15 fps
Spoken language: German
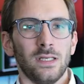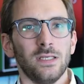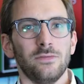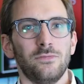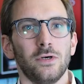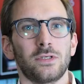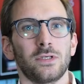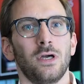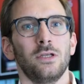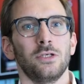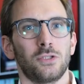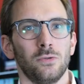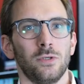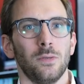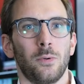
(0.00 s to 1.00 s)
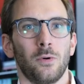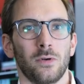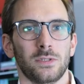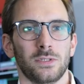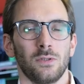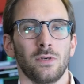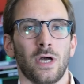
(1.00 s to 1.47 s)
in die virtuelle
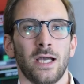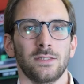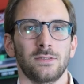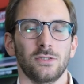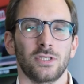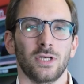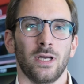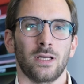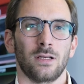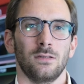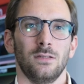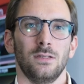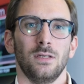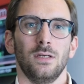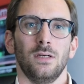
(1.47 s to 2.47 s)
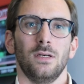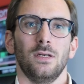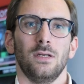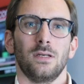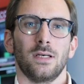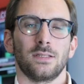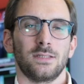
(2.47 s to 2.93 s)
Studioproduktion einzusteigen.
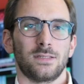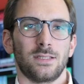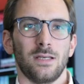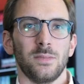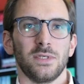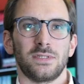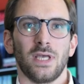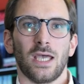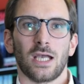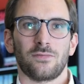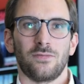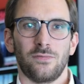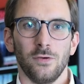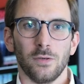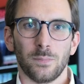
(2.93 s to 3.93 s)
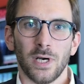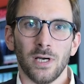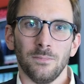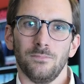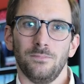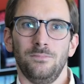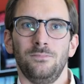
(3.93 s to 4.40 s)
Das System ist direkt verfügbar
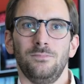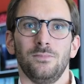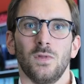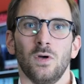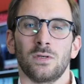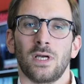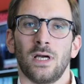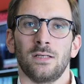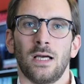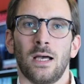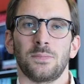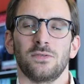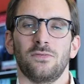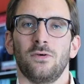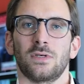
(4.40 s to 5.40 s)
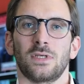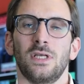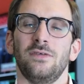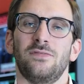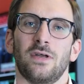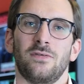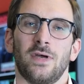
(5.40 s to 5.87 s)
und kann ab sofort
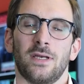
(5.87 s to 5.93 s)
geliefert